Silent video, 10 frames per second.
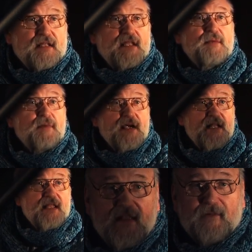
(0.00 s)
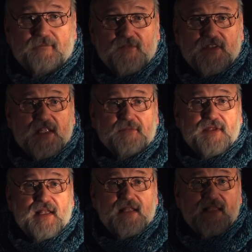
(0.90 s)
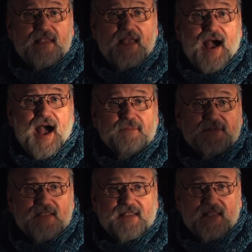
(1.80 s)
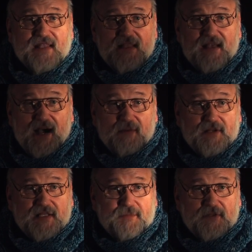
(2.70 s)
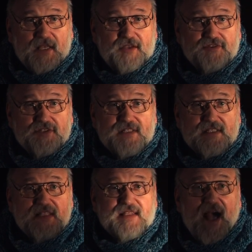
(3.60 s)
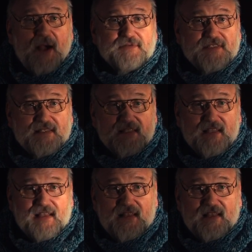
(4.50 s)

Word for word: И не могли, ведь рептилии – диапсиды, а млекопитающие – синапсиды.